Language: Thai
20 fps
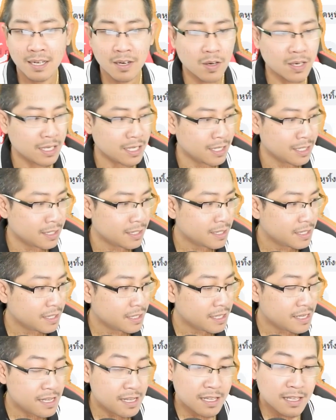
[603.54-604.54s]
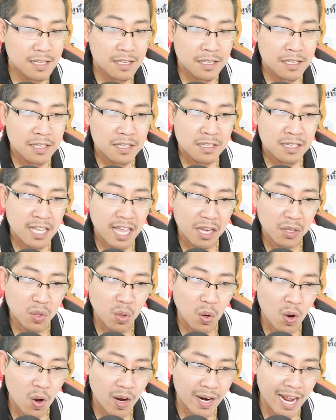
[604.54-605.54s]
อันนึงก็คือ เสียง
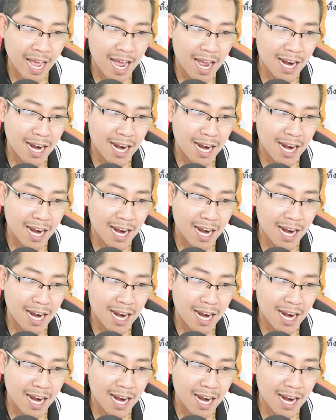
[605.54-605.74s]
ท่อ